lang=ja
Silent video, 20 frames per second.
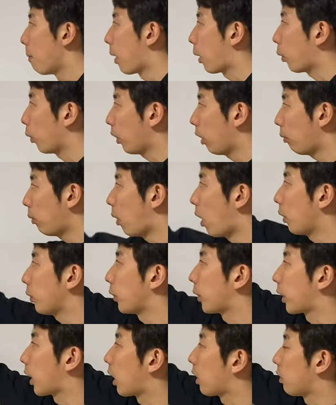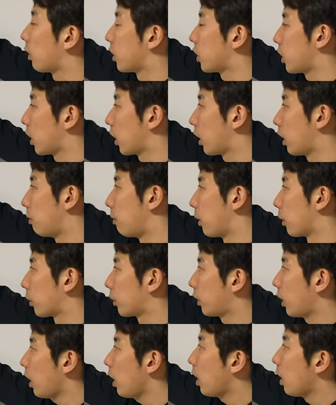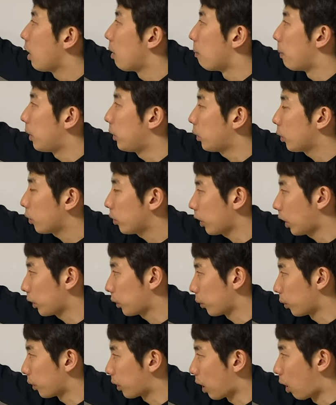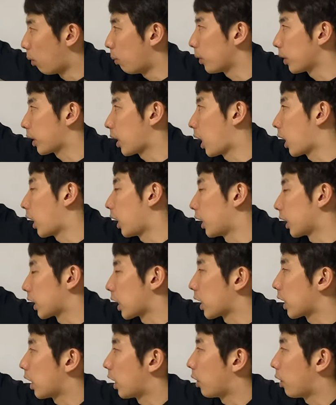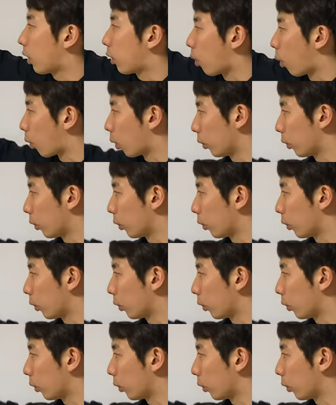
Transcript: まあ、こんなもんは後で掛け算してあげればよくて、めんどくさいというか、主に考えなきゃいけないのはこ